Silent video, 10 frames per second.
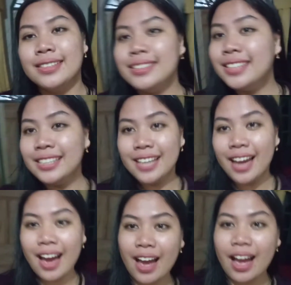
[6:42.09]
jadi
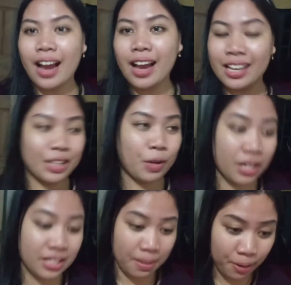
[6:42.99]
ya kita udah
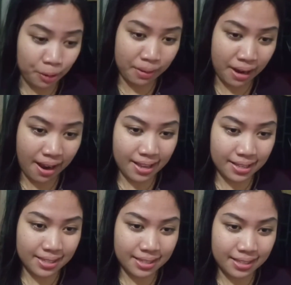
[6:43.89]
sampai rumah
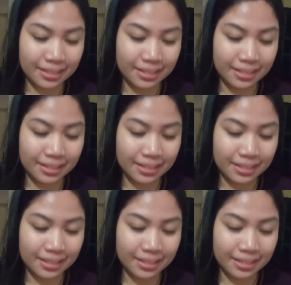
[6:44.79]
guys